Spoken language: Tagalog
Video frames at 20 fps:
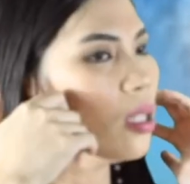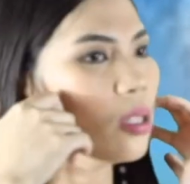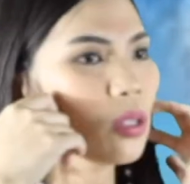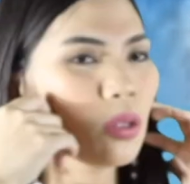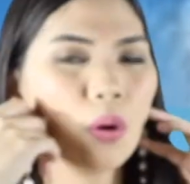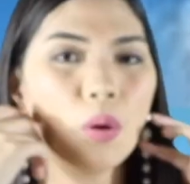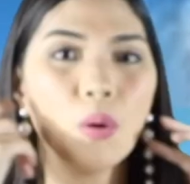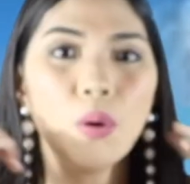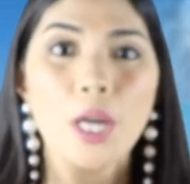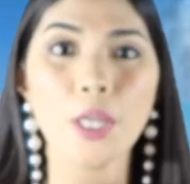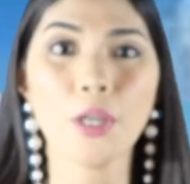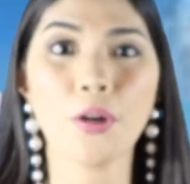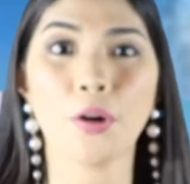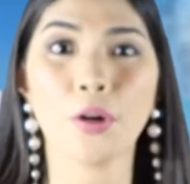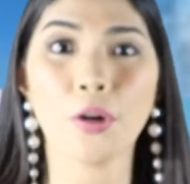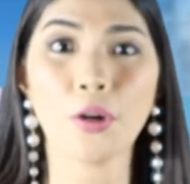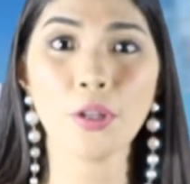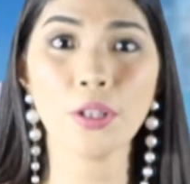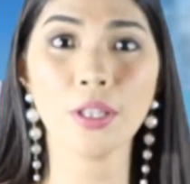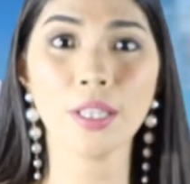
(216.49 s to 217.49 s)
So
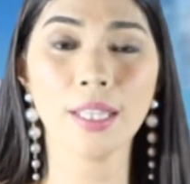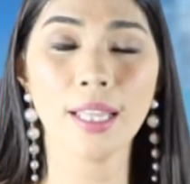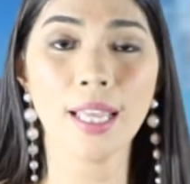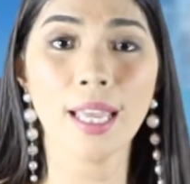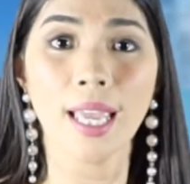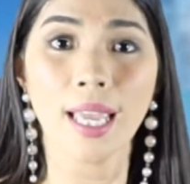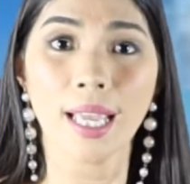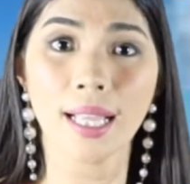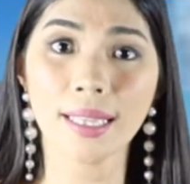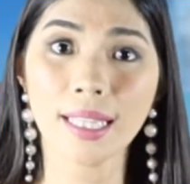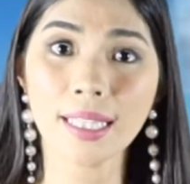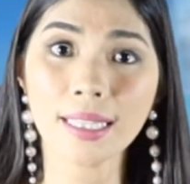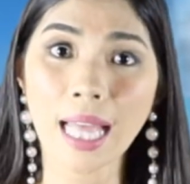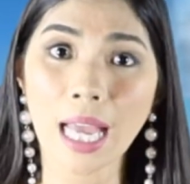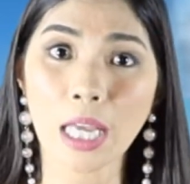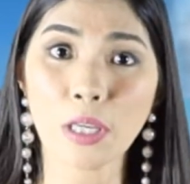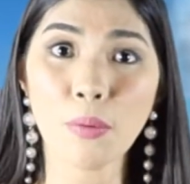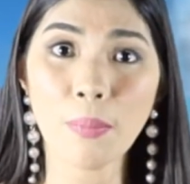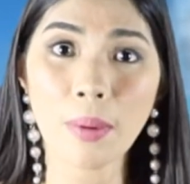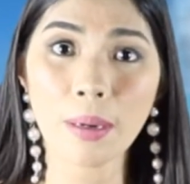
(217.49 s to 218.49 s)
ngayon, hindi
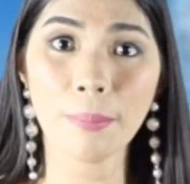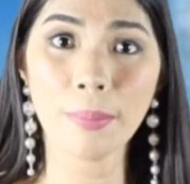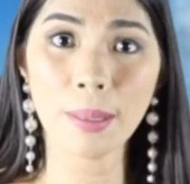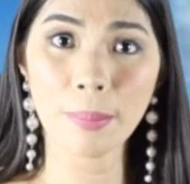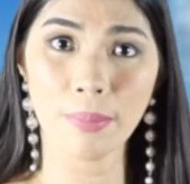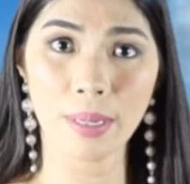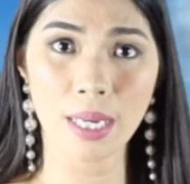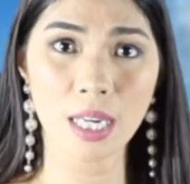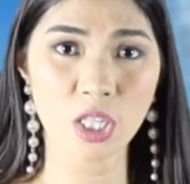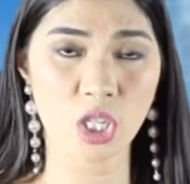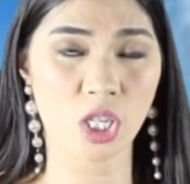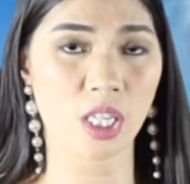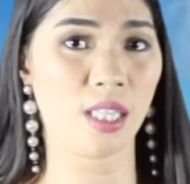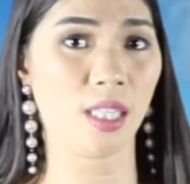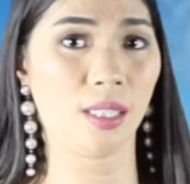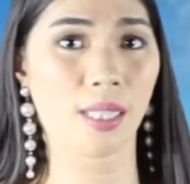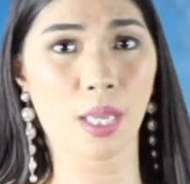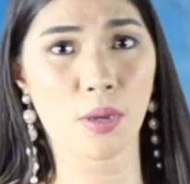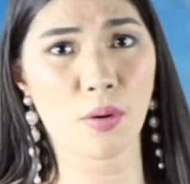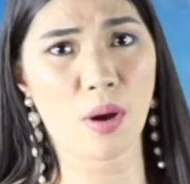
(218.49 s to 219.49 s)
tayo magbe-beach,
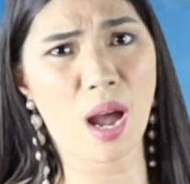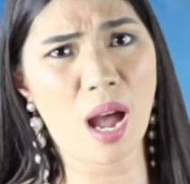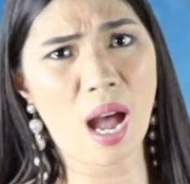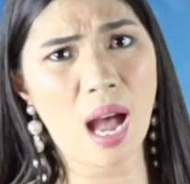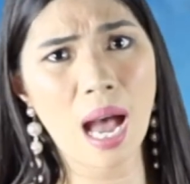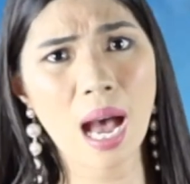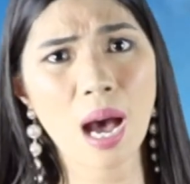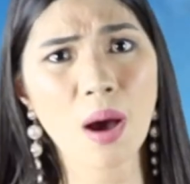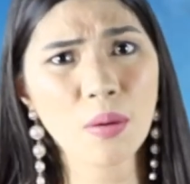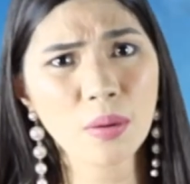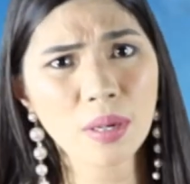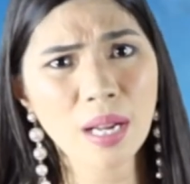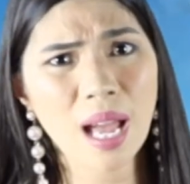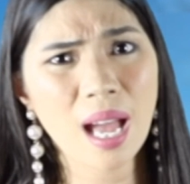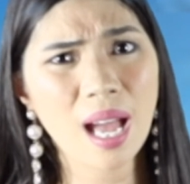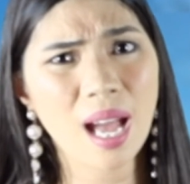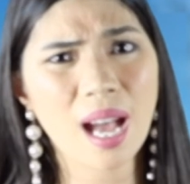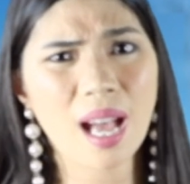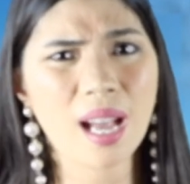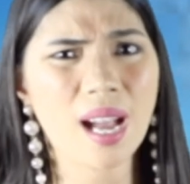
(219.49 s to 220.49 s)
hindi tayo
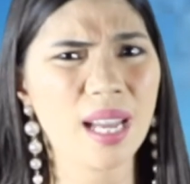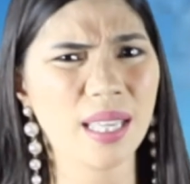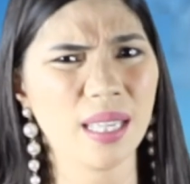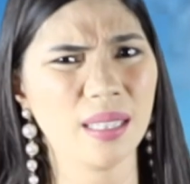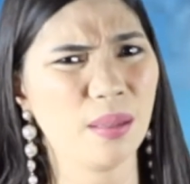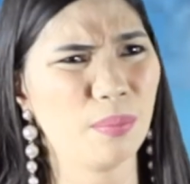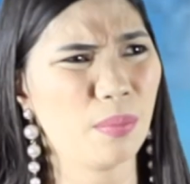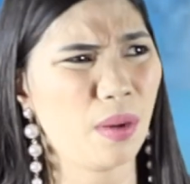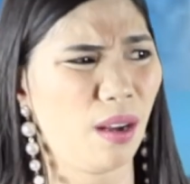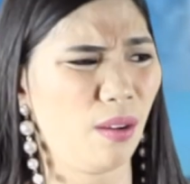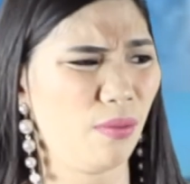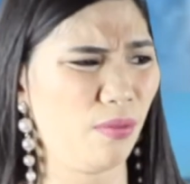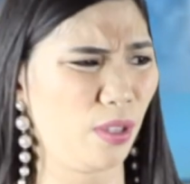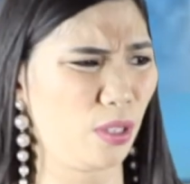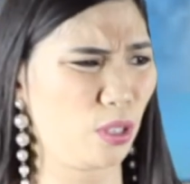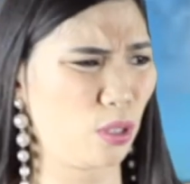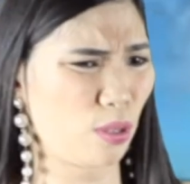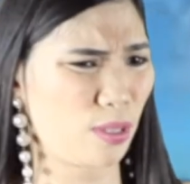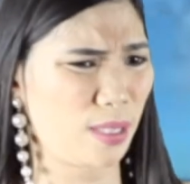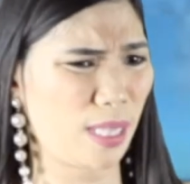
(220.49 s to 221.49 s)
aura kagaya ng mga
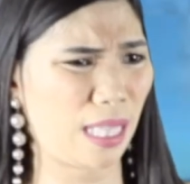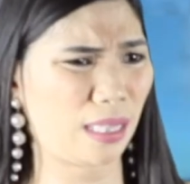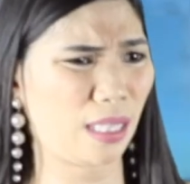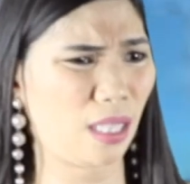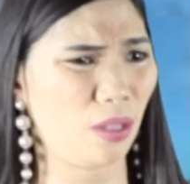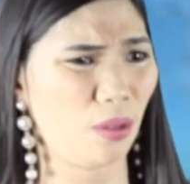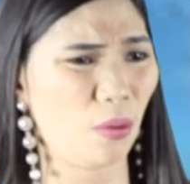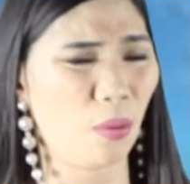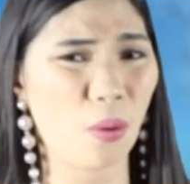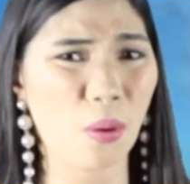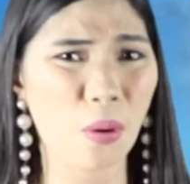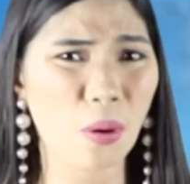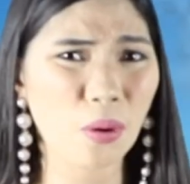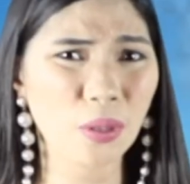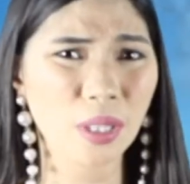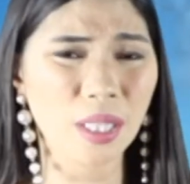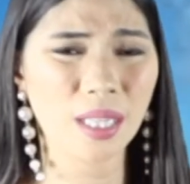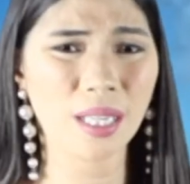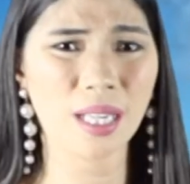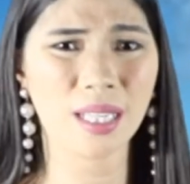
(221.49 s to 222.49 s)
videos natin
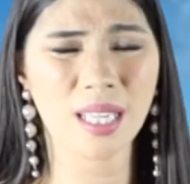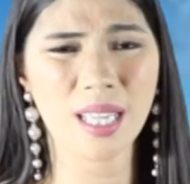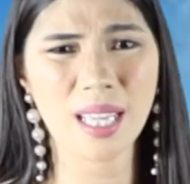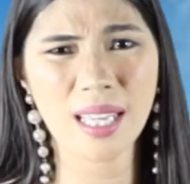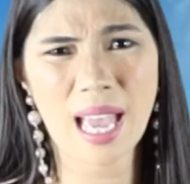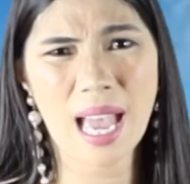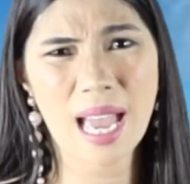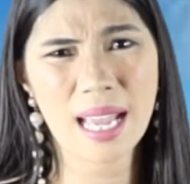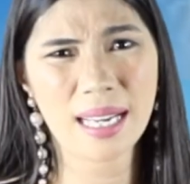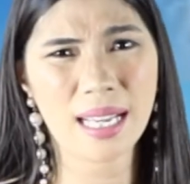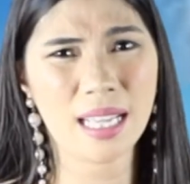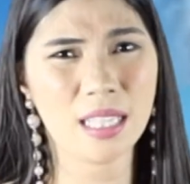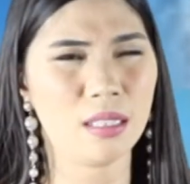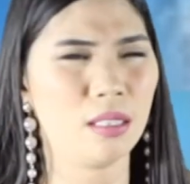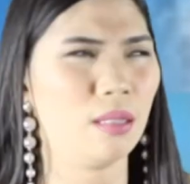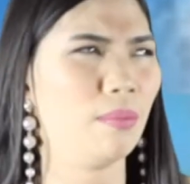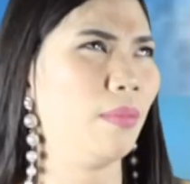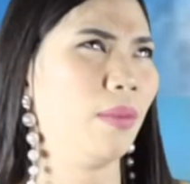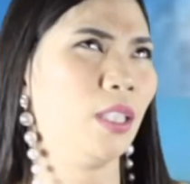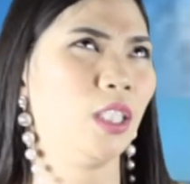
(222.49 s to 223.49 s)
noon na nangyayari.
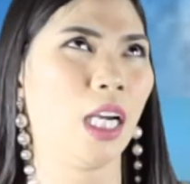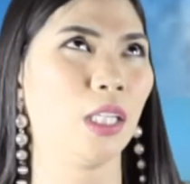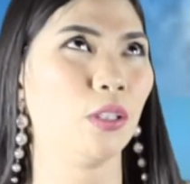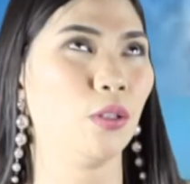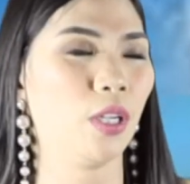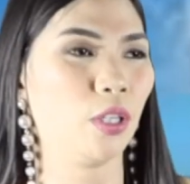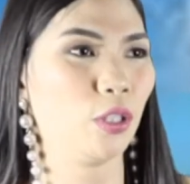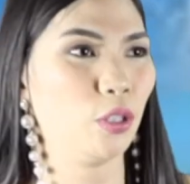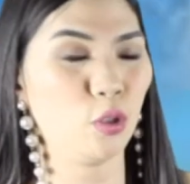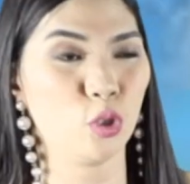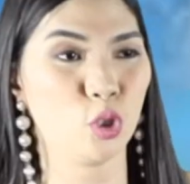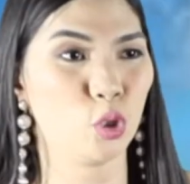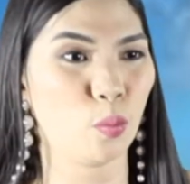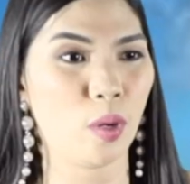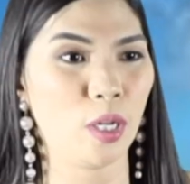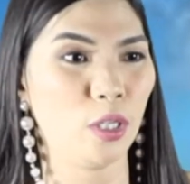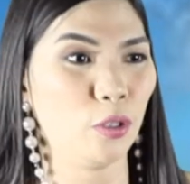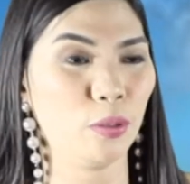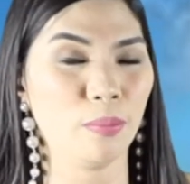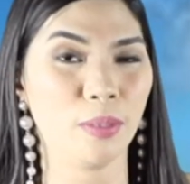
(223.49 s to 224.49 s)
Masyado ng
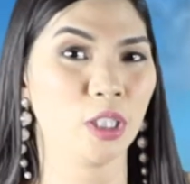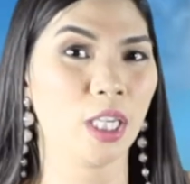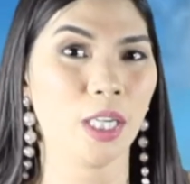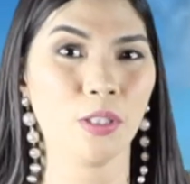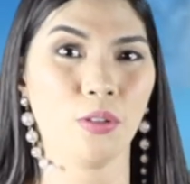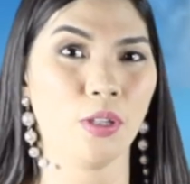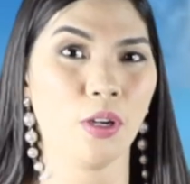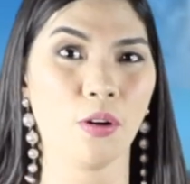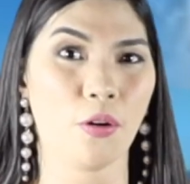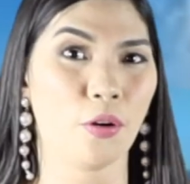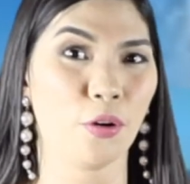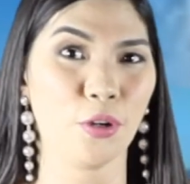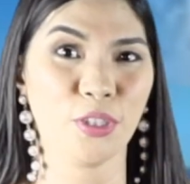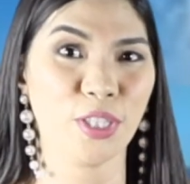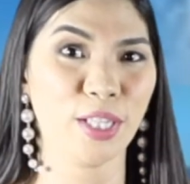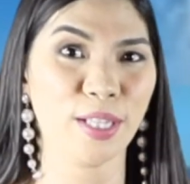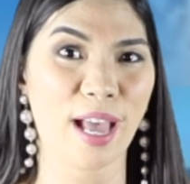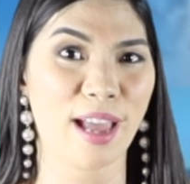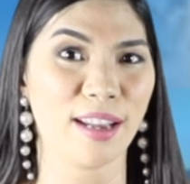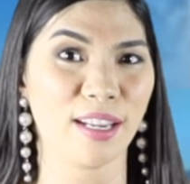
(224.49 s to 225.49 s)
usual yun, masyado ng
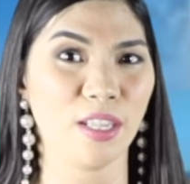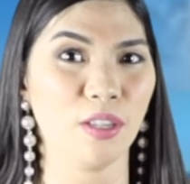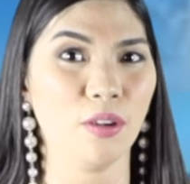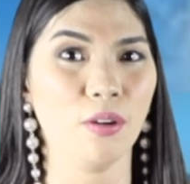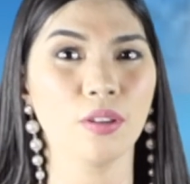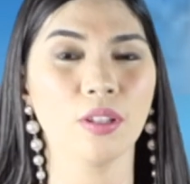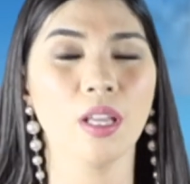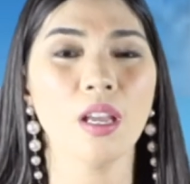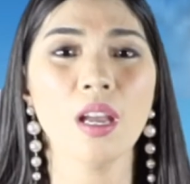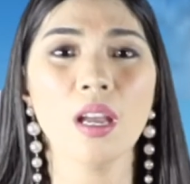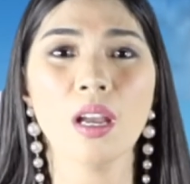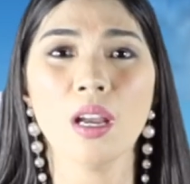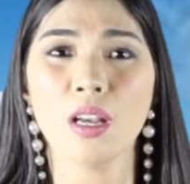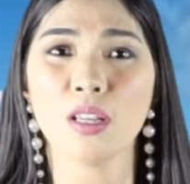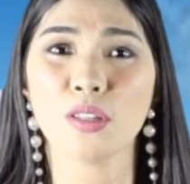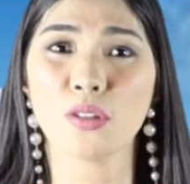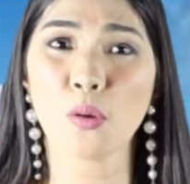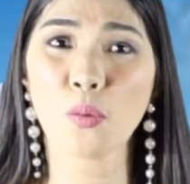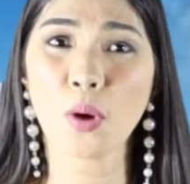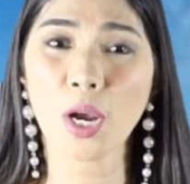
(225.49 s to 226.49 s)
ordinary yun.
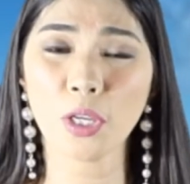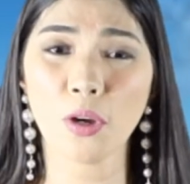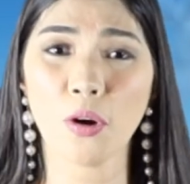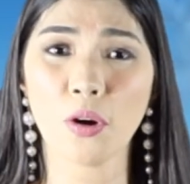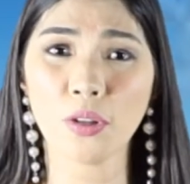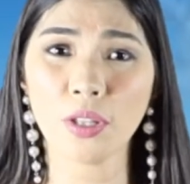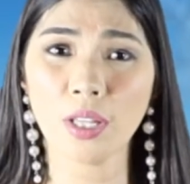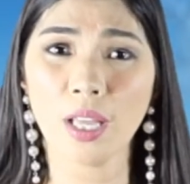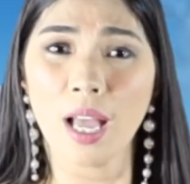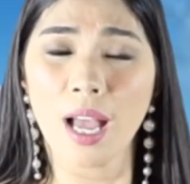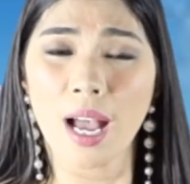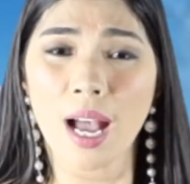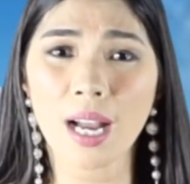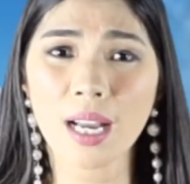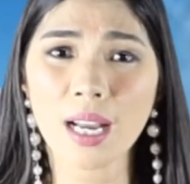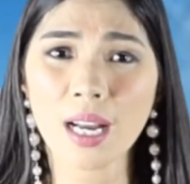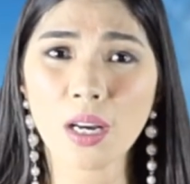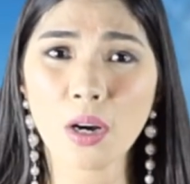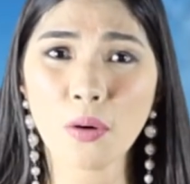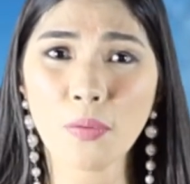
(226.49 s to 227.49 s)
So ngayon,
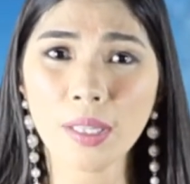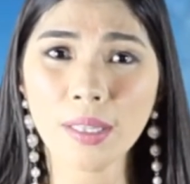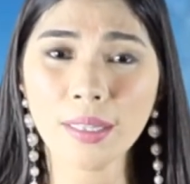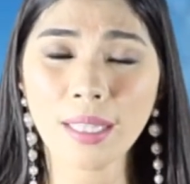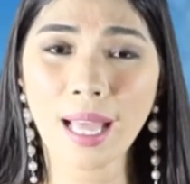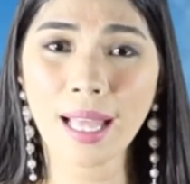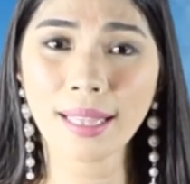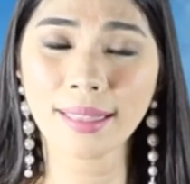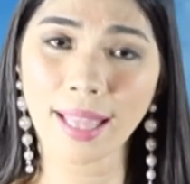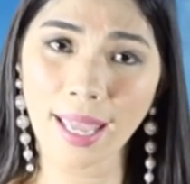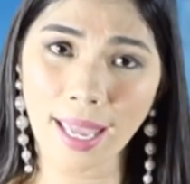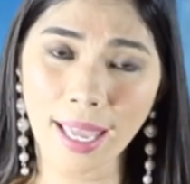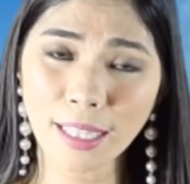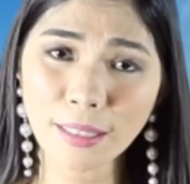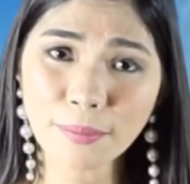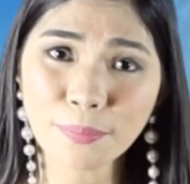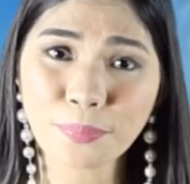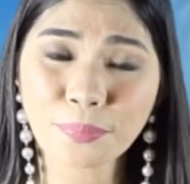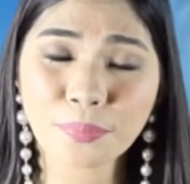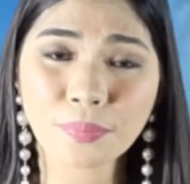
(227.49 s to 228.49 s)
ang gagawin
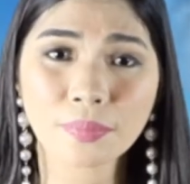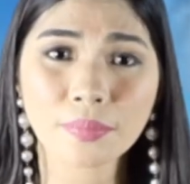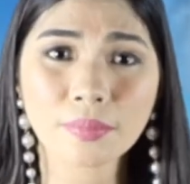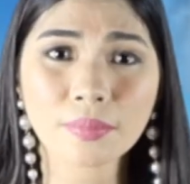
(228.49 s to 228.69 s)
natin,